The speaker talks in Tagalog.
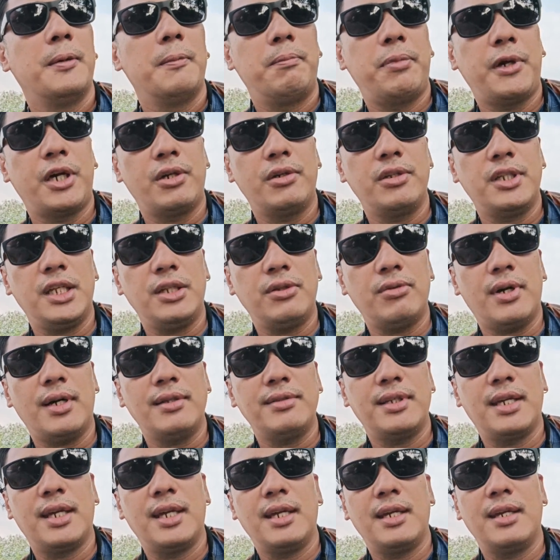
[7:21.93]
pero dito
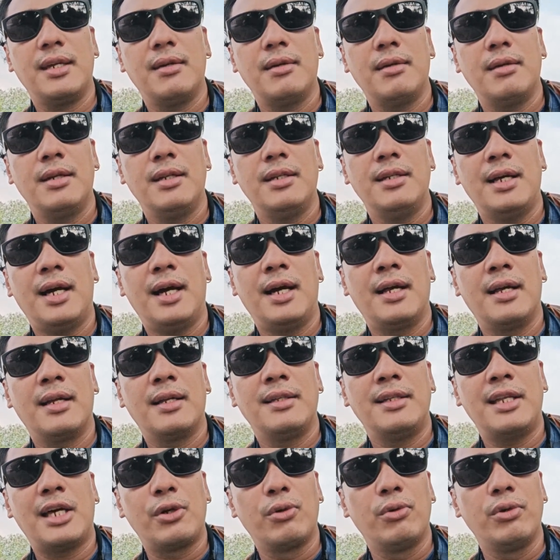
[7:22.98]
kasi
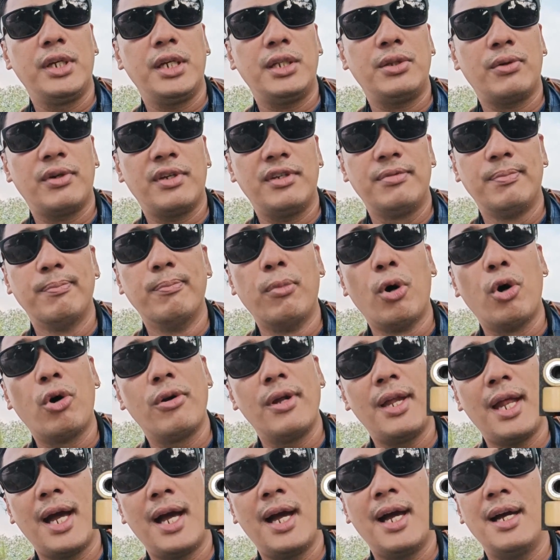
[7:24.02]
ang laro dito is
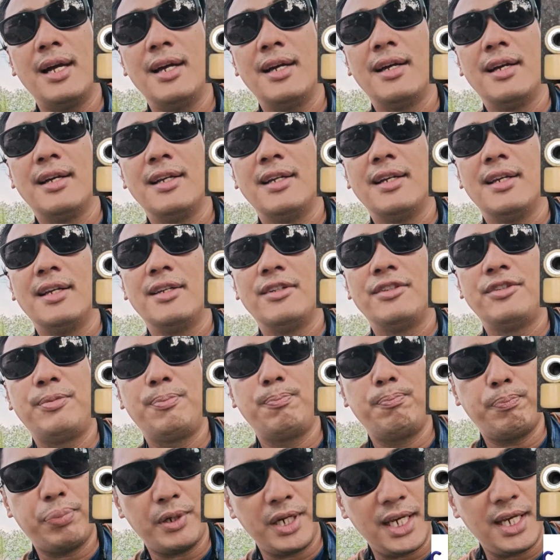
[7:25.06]
bola
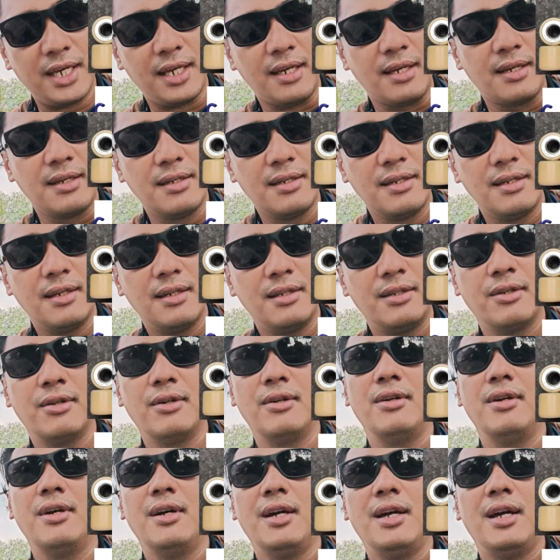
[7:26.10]
spring no
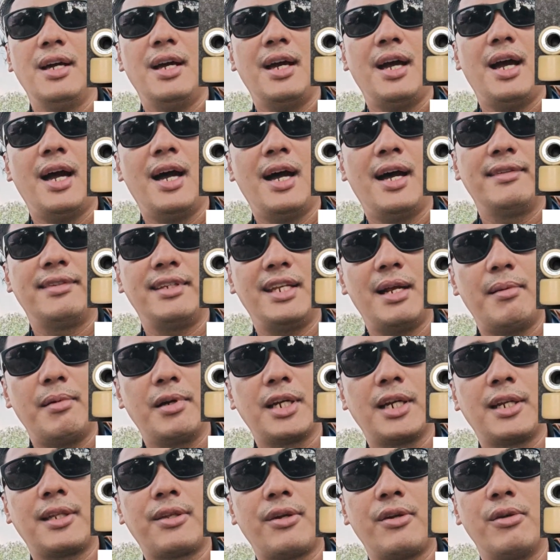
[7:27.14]
uh, sila
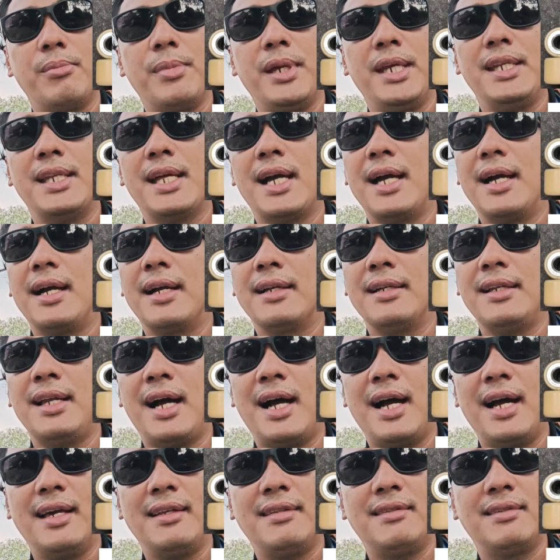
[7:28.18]
mag-determine ng
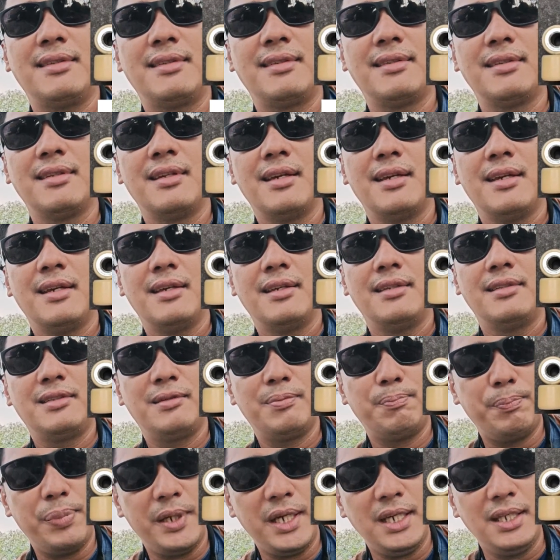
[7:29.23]
lakas
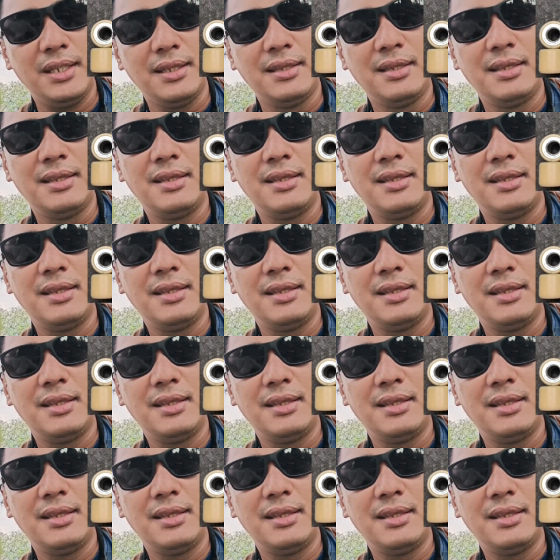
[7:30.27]
speed